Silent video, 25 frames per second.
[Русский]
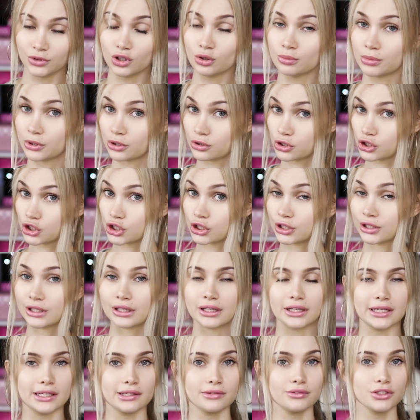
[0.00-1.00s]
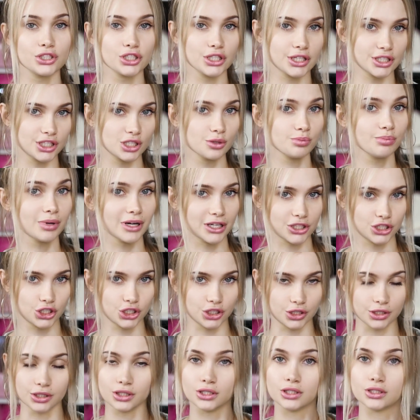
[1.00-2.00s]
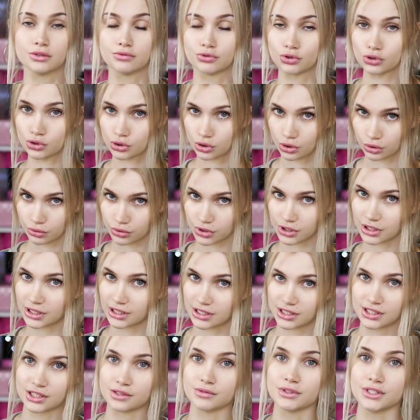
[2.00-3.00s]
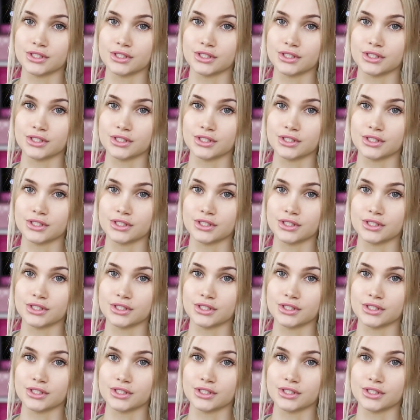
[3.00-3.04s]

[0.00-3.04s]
Но ну, берешь и наклеиваешь эти патчи, и все становится гораздо